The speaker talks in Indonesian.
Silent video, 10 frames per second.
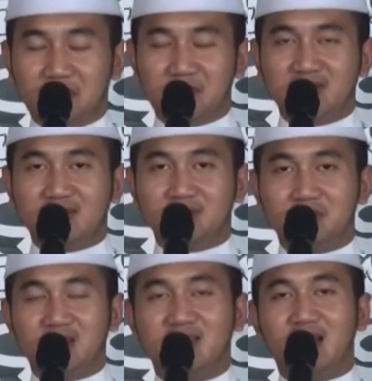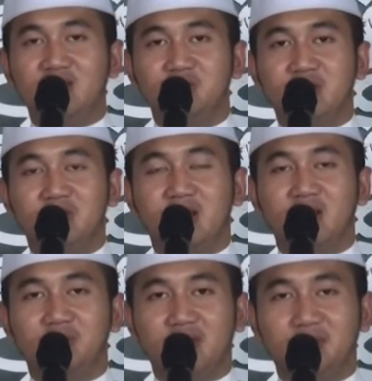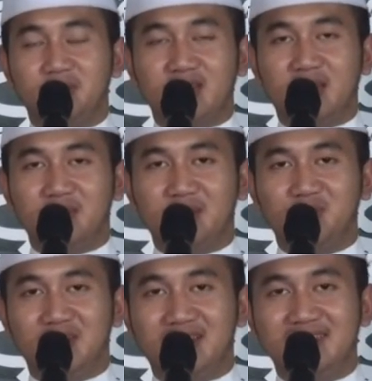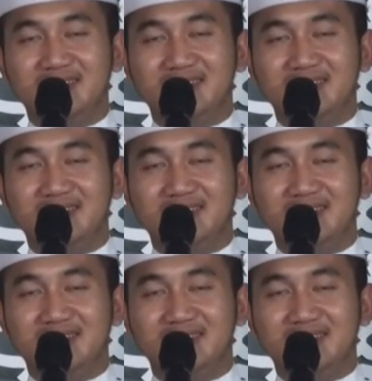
Bisa, baik silakan untuk bisa bertanya, bertanya kepada Buya.